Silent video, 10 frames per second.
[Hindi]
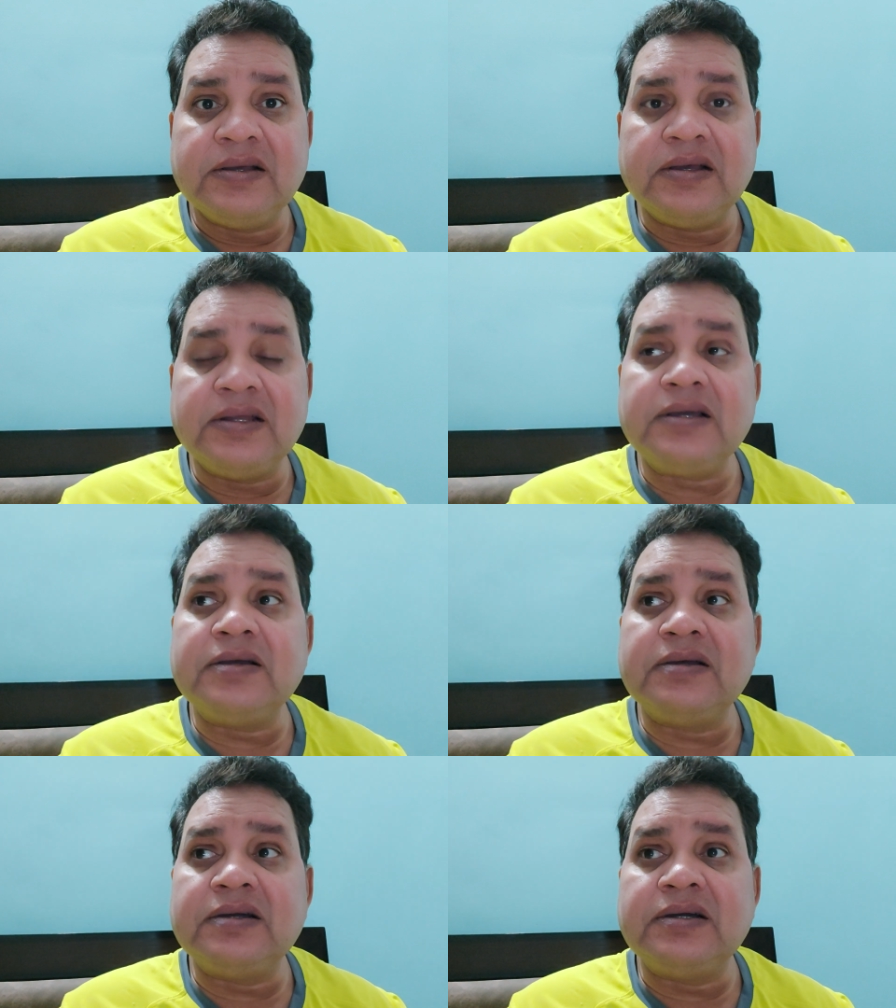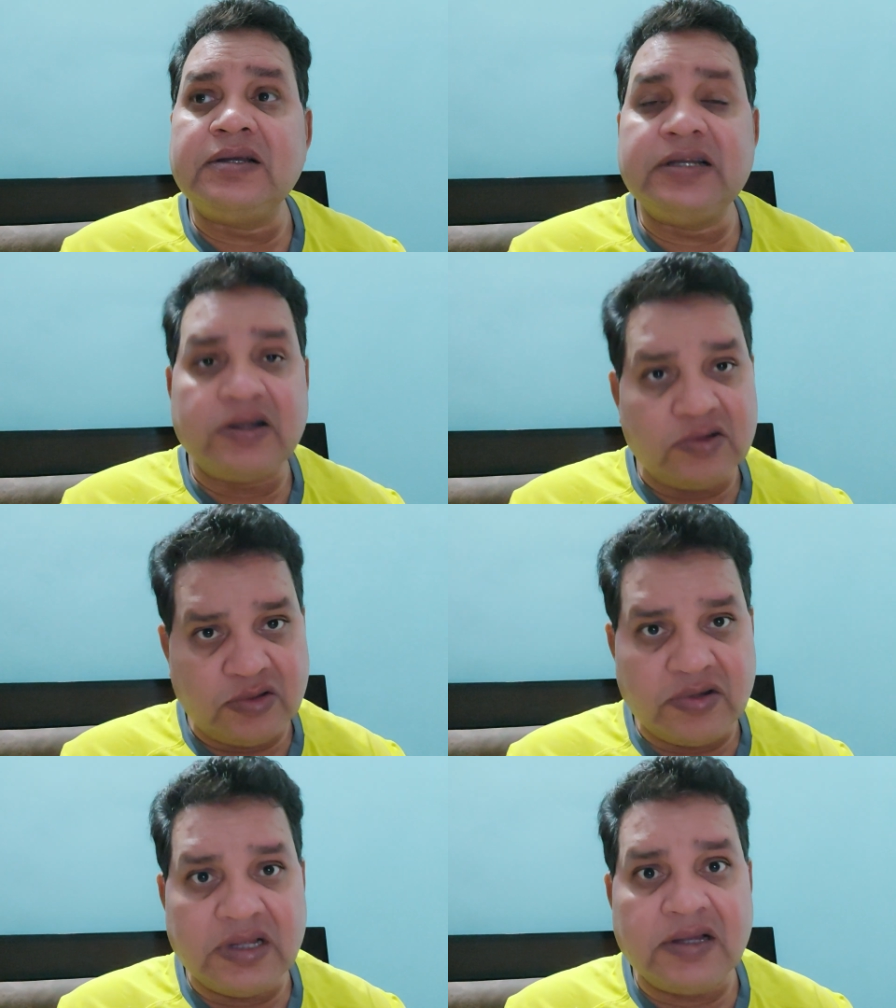है ना लीडर को
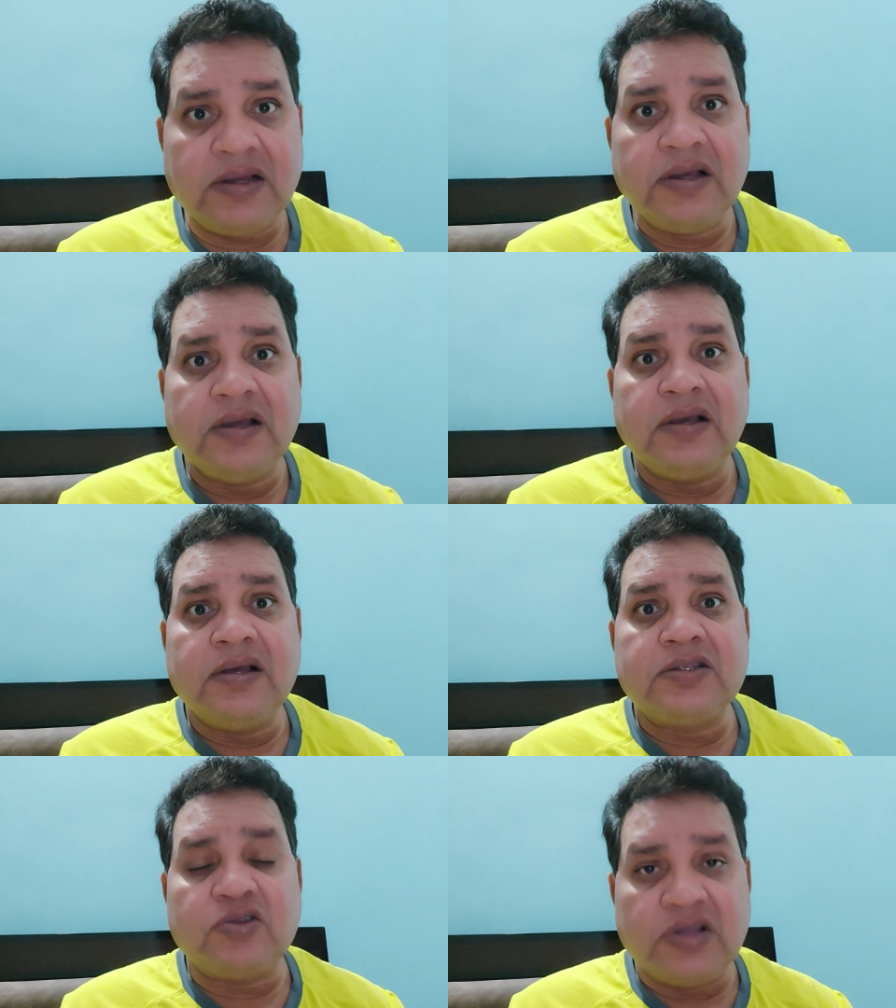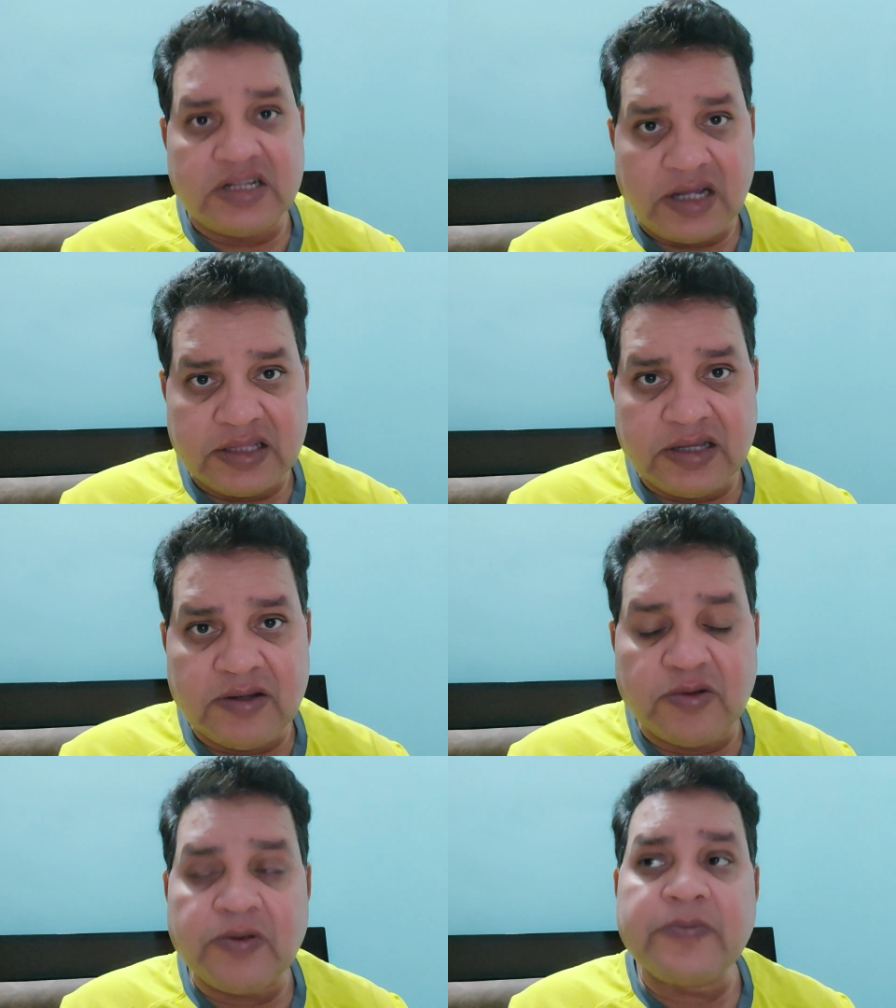सुनना सुनना चाहते हैं
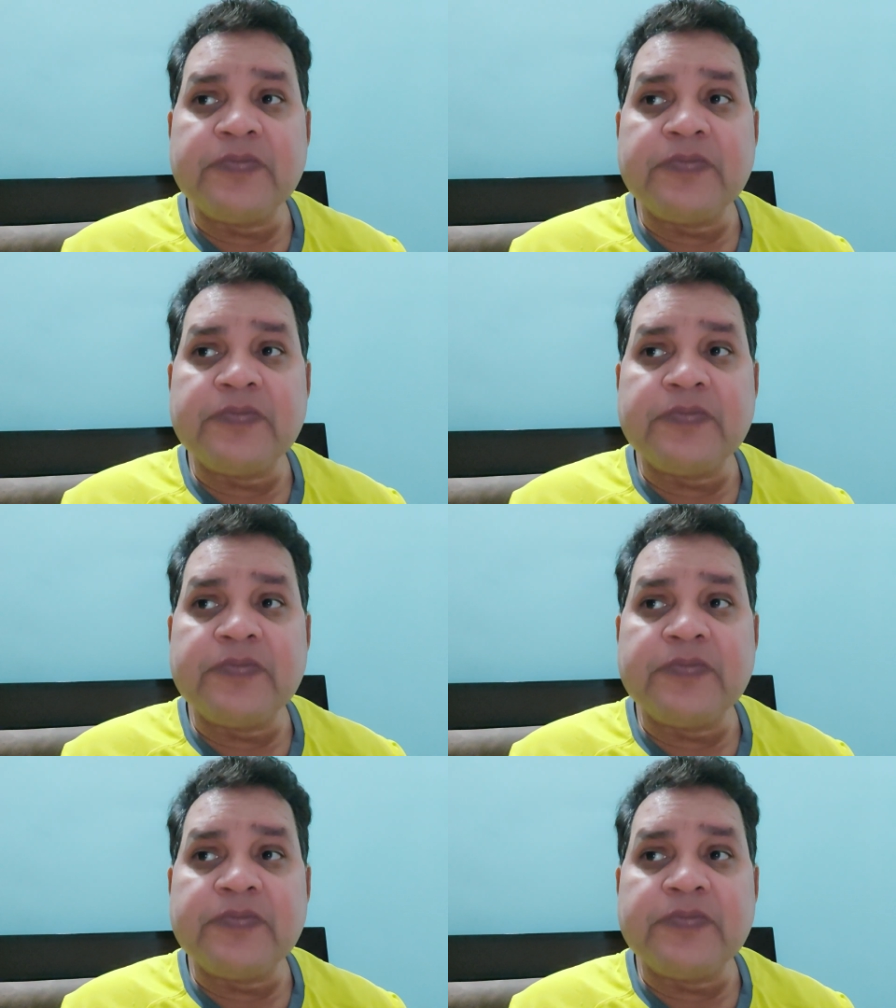लोग